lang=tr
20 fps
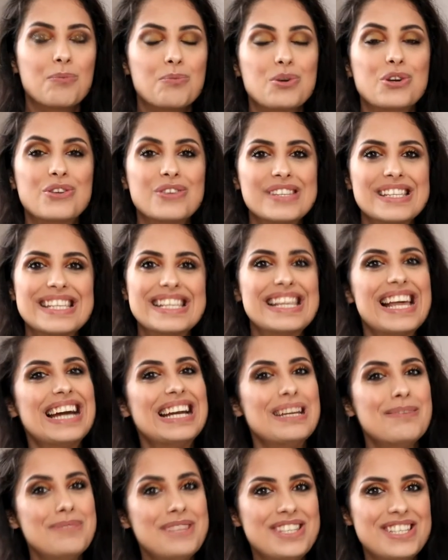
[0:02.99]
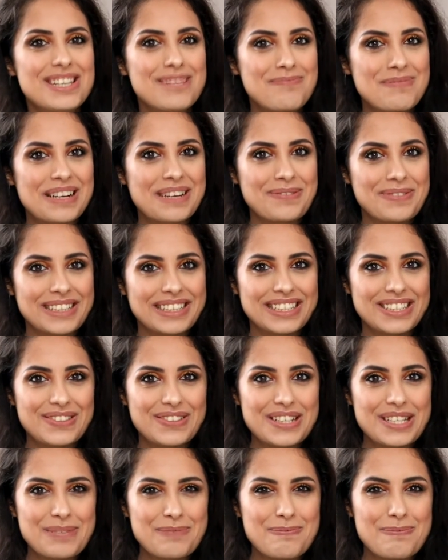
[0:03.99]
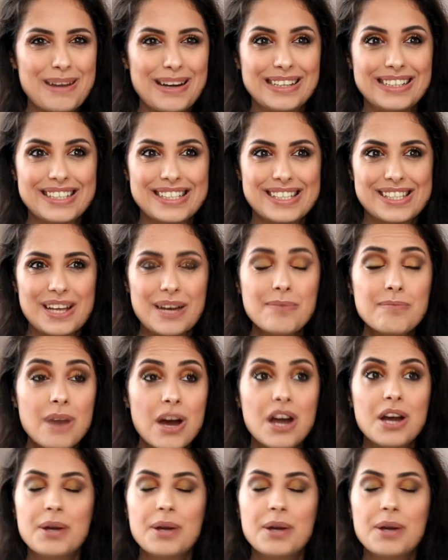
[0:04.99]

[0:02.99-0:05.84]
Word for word: Bugün sizlerle bir cilt bakımı alışverişimi paylaşacağım.